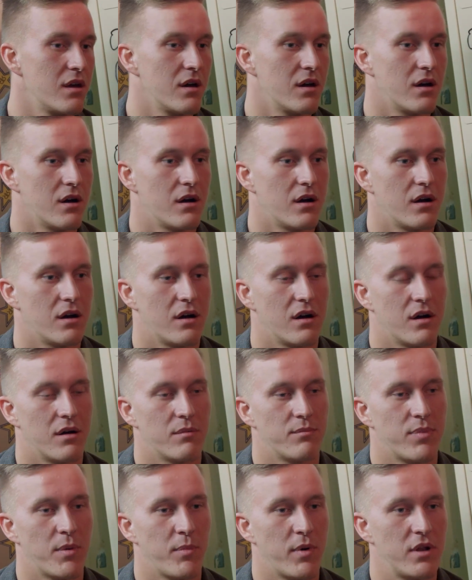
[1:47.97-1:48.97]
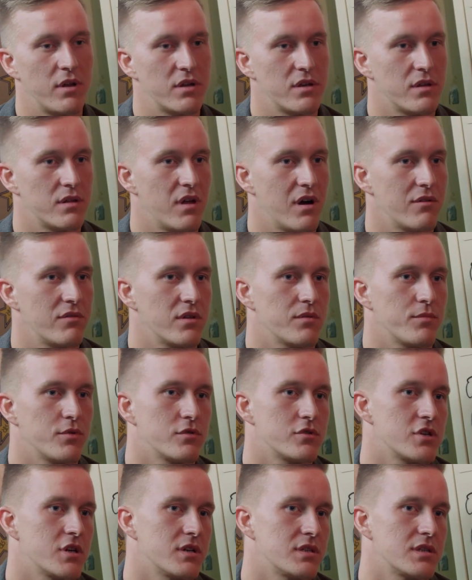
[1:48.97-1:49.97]
А, попал я недавно,
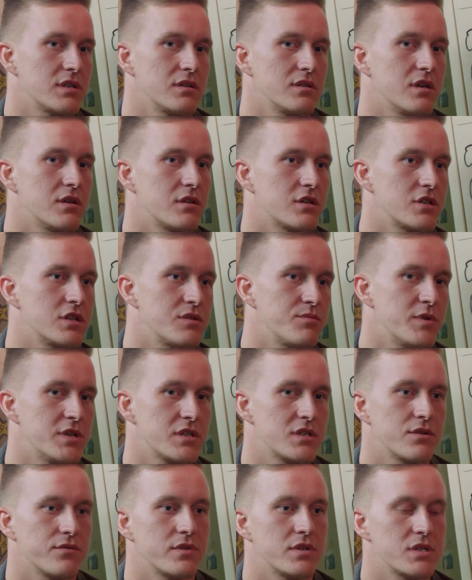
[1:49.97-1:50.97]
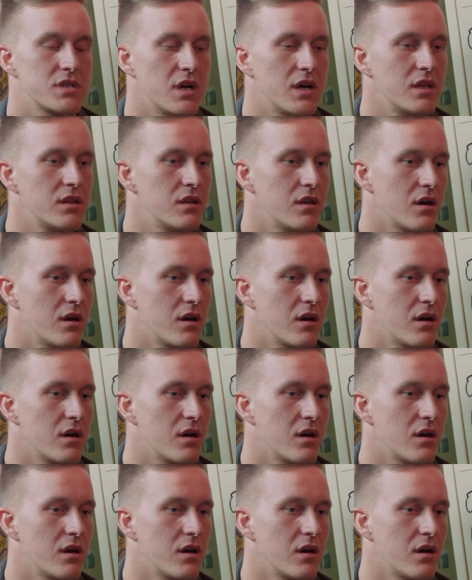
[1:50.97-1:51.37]
получается, где-то 6 месяцев назад.